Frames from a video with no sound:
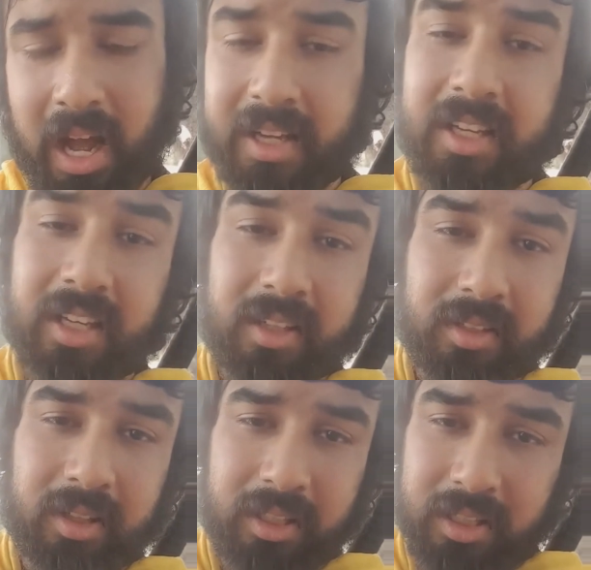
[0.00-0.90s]
आगे
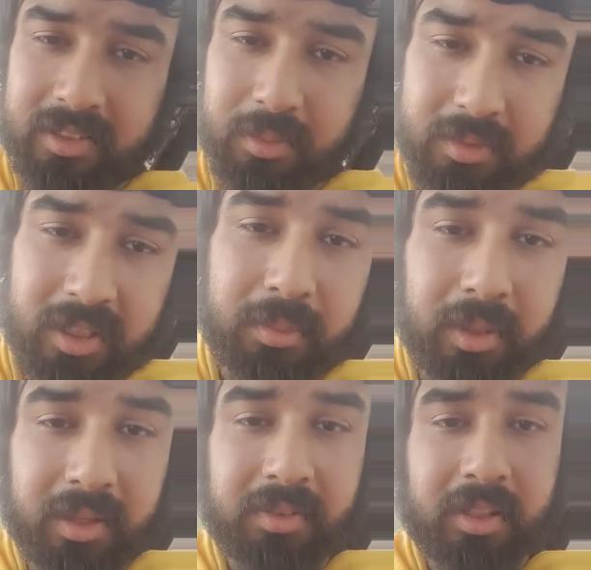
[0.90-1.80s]
अगर समझिए
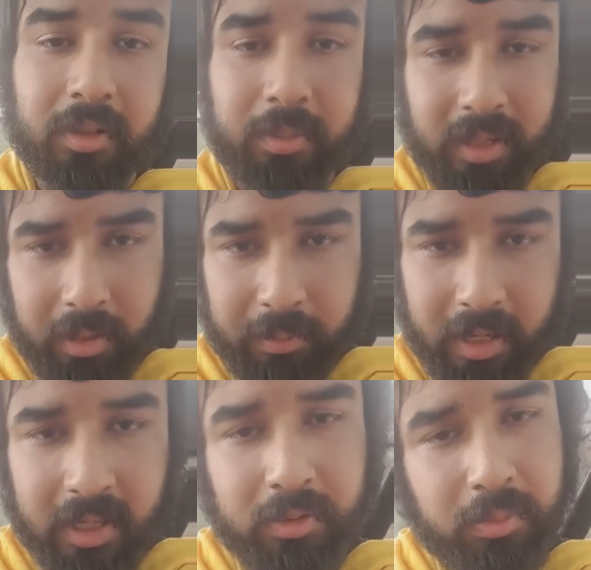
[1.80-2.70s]
मैं वीडियो बना
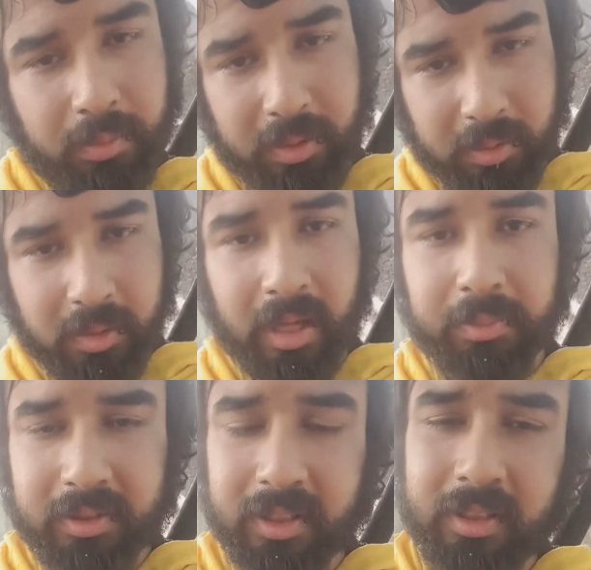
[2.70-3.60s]
पाया तो मैं बिल्कुल
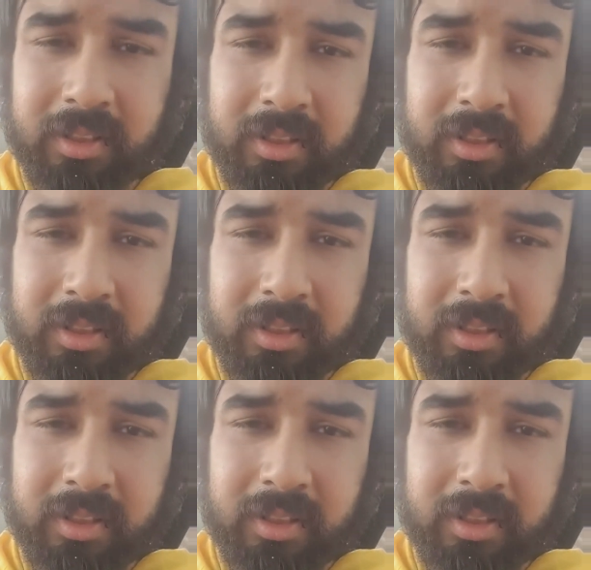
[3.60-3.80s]
आपसे